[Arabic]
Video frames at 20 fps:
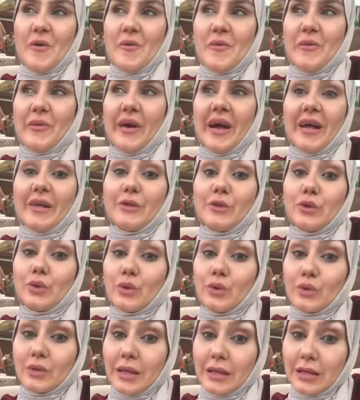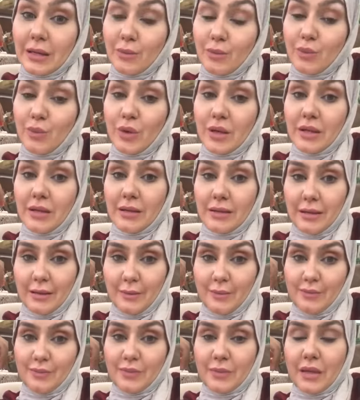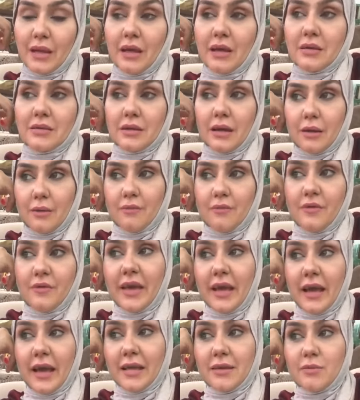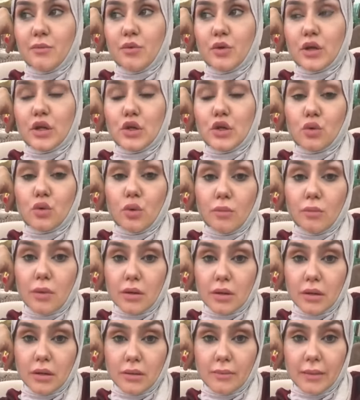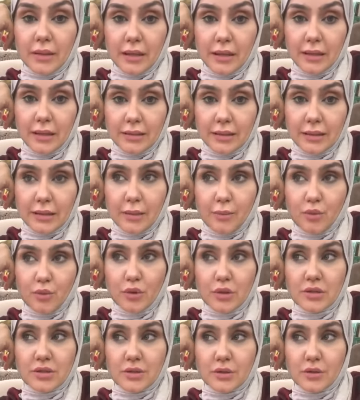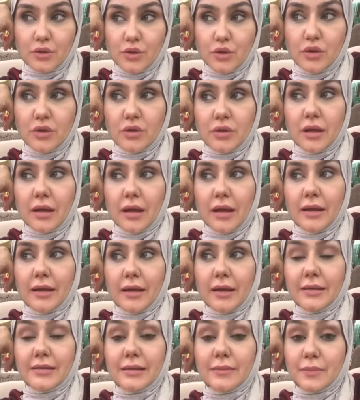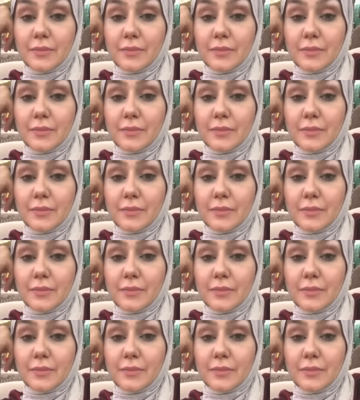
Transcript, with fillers: وعندكم ندم ولا لا طيب في حد ممكن يكون مريض من عيلتك يا برج السرطان آه انت